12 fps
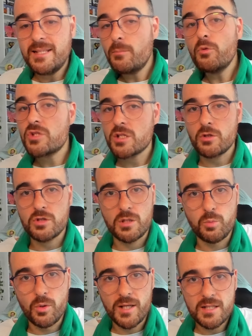muchas
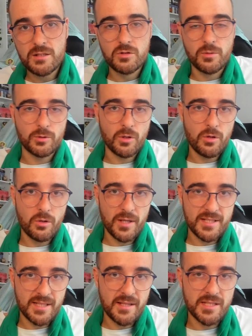cosas buenas, sobre todo
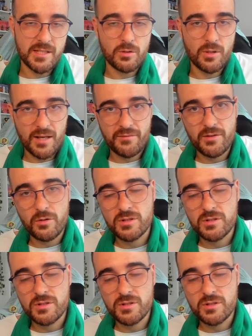este diseño gráfico,